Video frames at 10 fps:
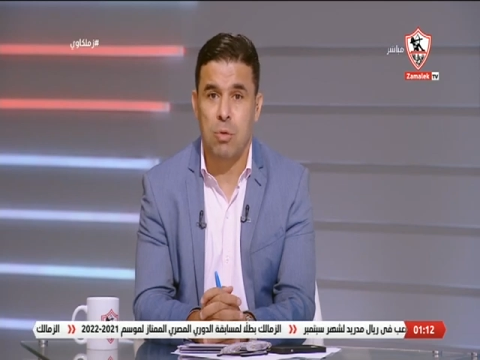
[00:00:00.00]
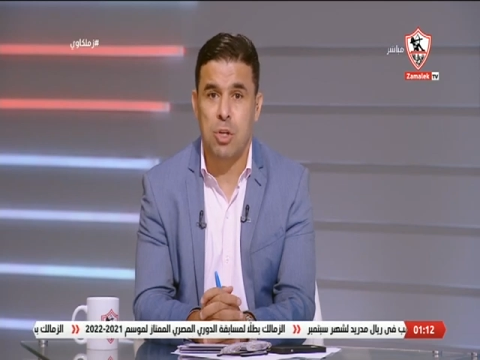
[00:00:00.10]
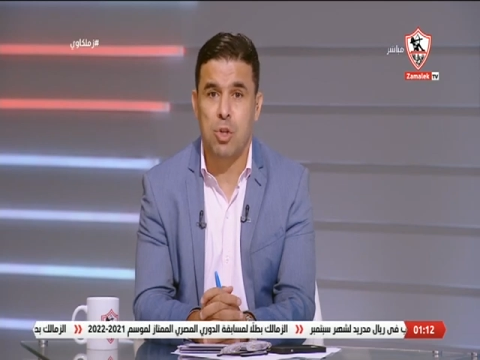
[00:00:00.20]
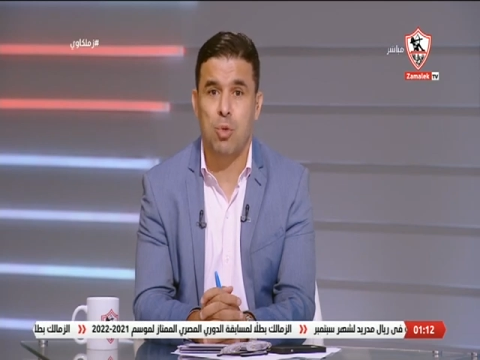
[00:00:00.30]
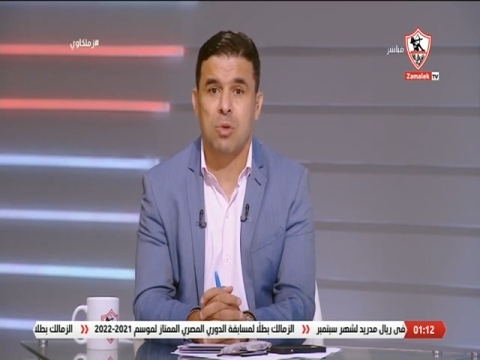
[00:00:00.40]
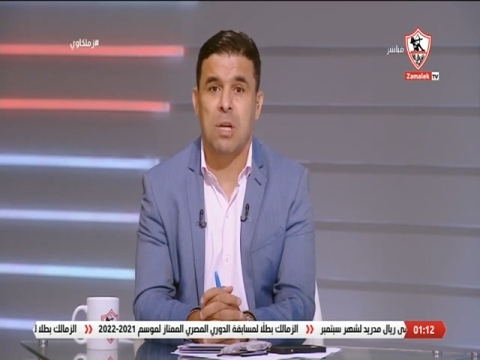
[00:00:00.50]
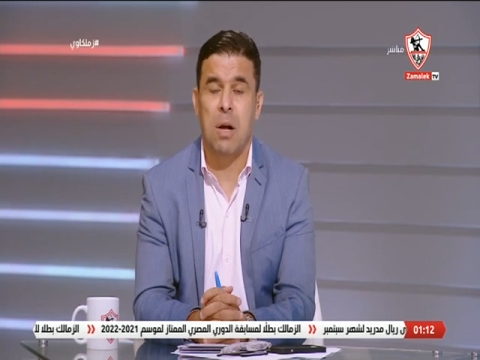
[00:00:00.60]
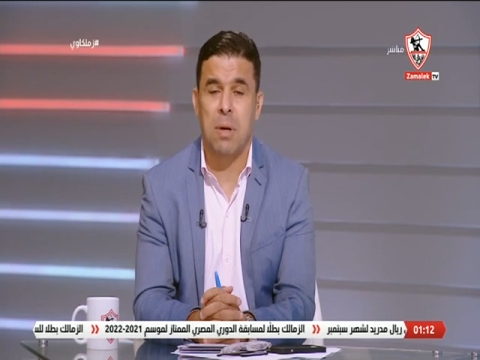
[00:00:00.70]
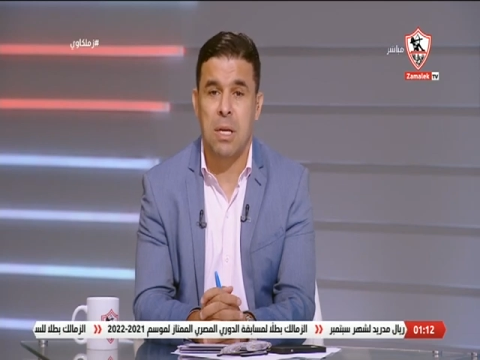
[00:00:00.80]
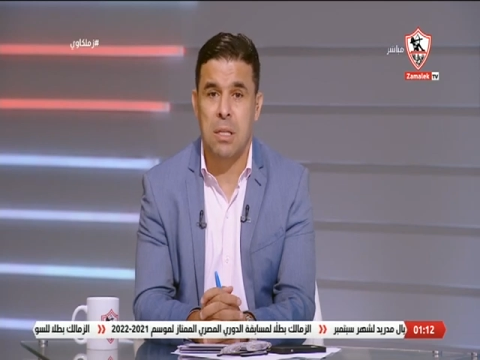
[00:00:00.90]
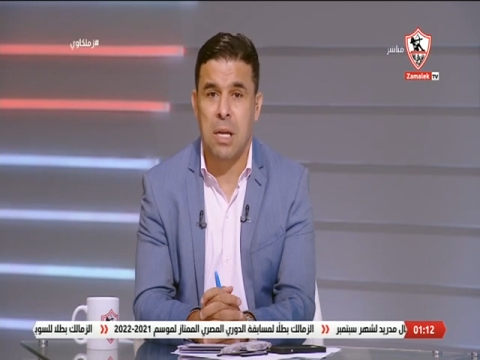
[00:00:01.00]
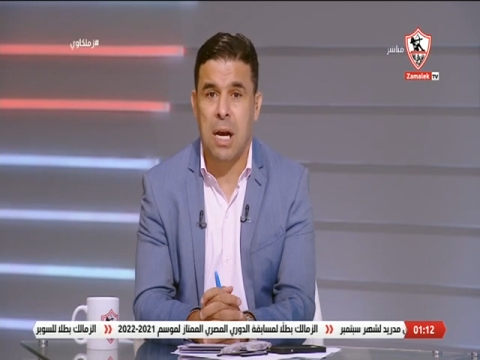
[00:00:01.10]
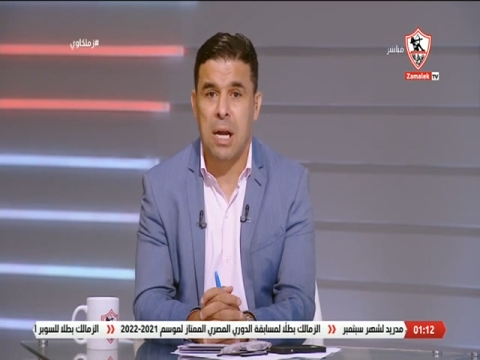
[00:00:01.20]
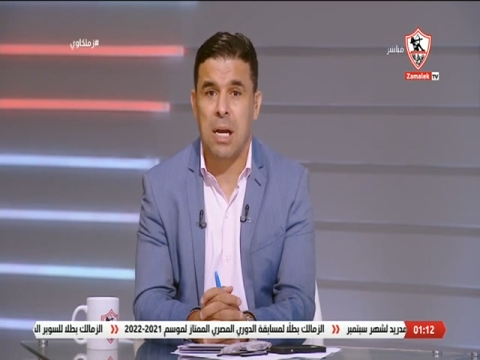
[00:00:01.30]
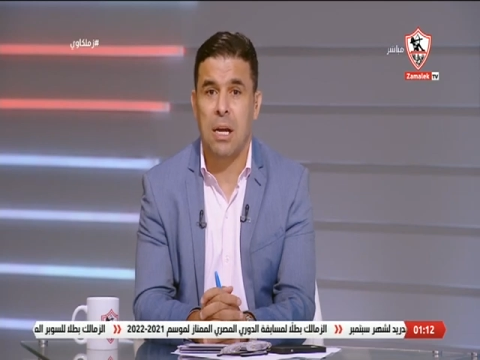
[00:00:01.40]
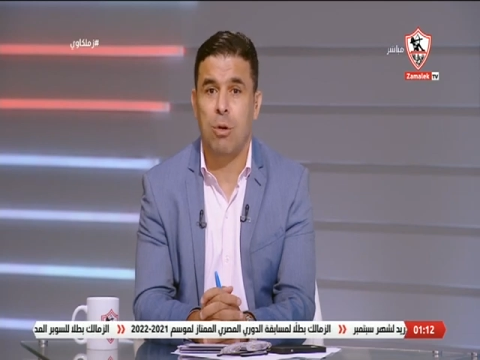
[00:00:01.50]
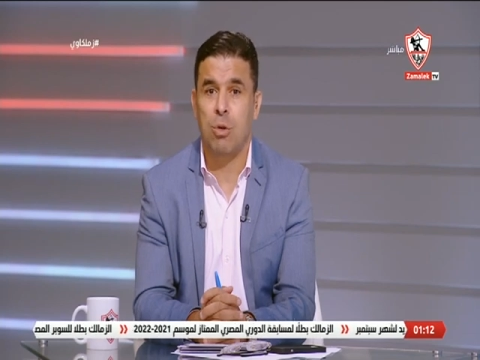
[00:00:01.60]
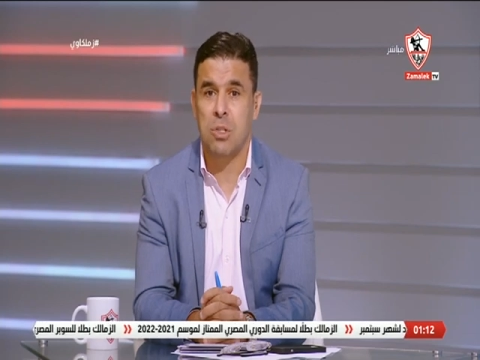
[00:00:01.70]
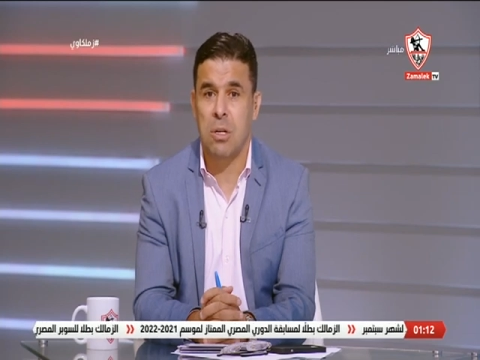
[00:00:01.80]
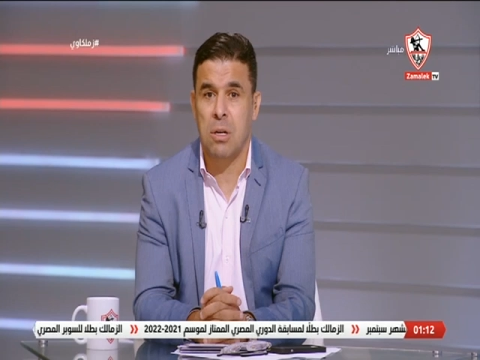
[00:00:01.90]
ودي شهور صعبه جدا على
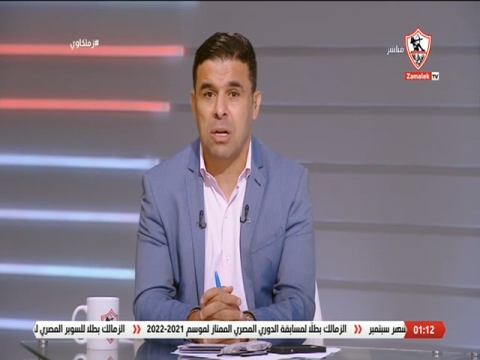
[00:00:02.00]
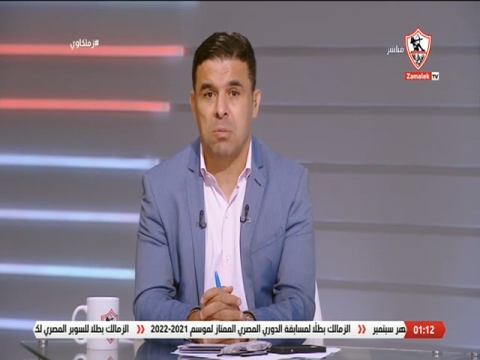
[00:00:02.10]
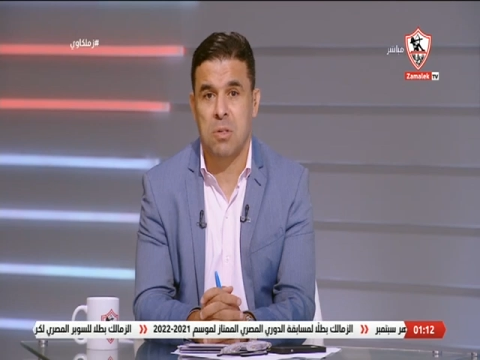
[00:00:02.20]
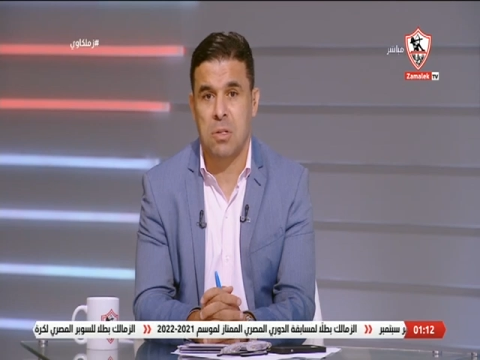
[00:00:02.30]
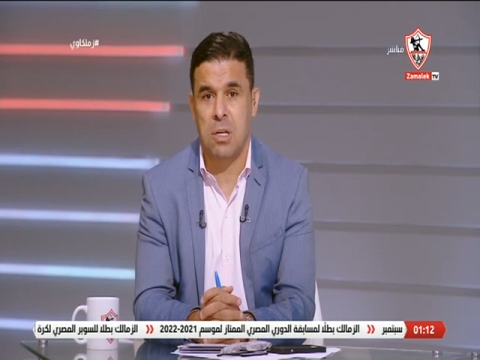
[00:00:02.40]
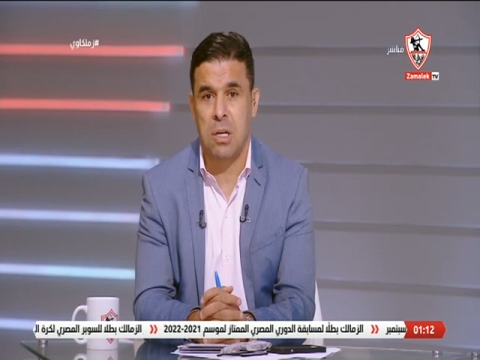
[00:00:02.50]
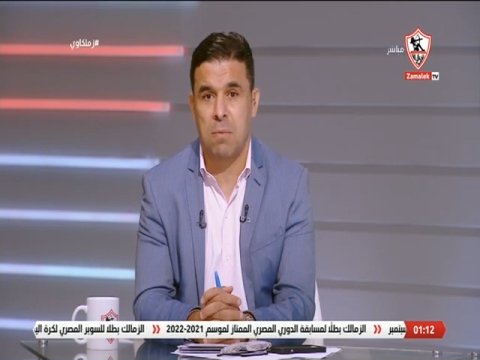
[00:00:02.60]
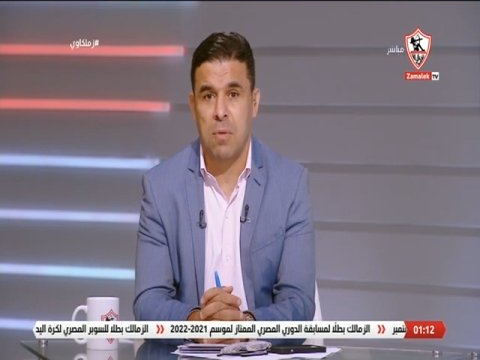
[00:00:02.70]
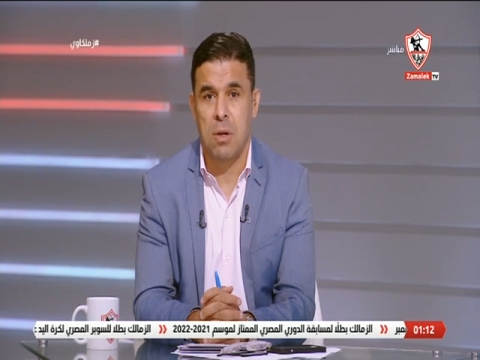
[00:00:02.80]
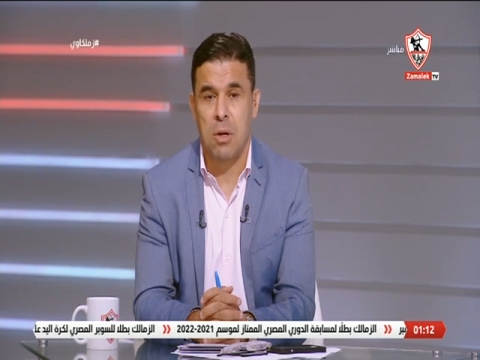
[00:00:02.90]
الاسر المصريه